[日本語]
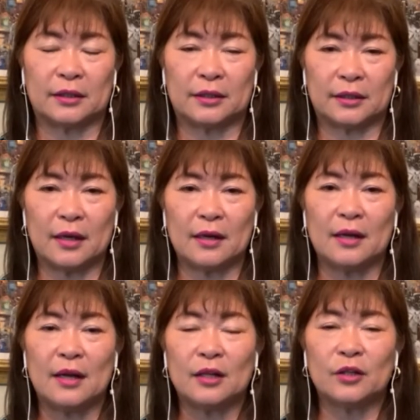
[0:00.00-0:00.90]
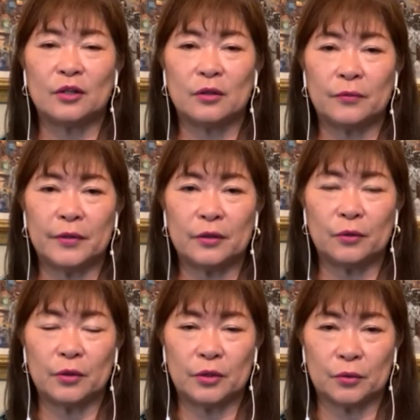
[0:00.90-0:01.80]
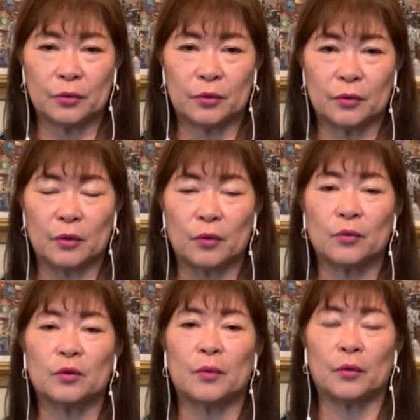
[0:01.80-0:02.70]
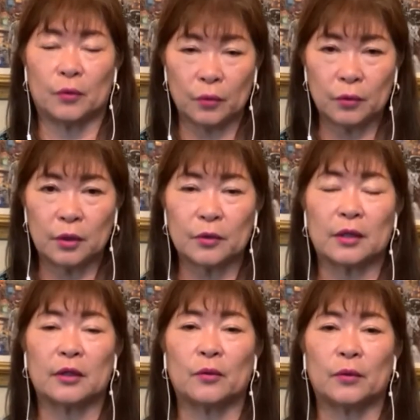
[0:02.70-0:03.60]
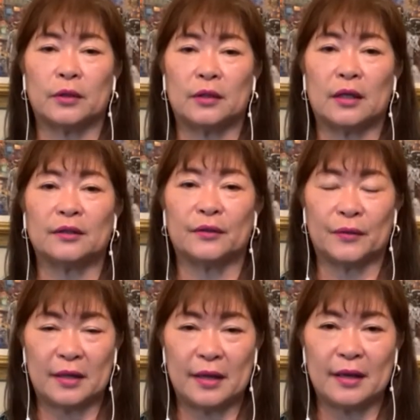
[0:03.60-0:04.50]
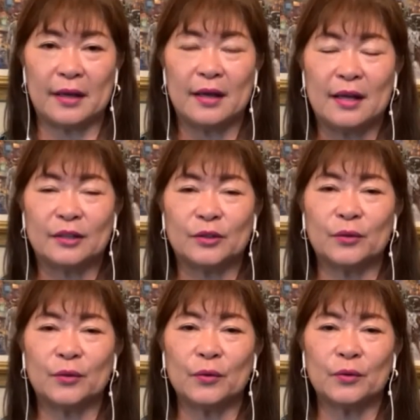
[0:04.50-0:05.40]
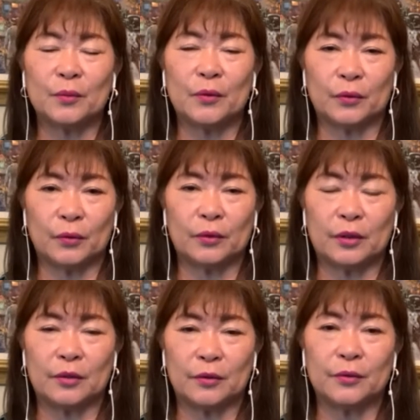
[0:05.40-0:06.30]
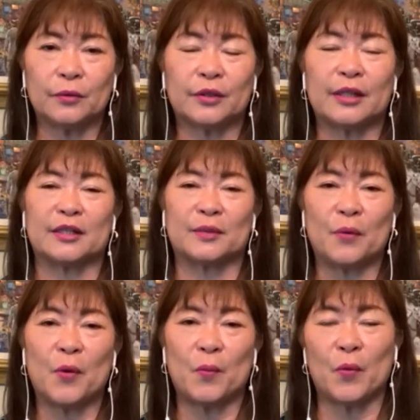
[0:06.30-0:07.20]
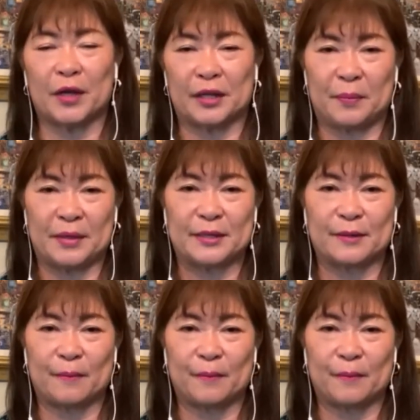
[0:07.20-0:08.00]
しした9フィート以上っていうのはロングボードっていうカテゴリーになるのでそのロングボードっていうクラスも設けてます。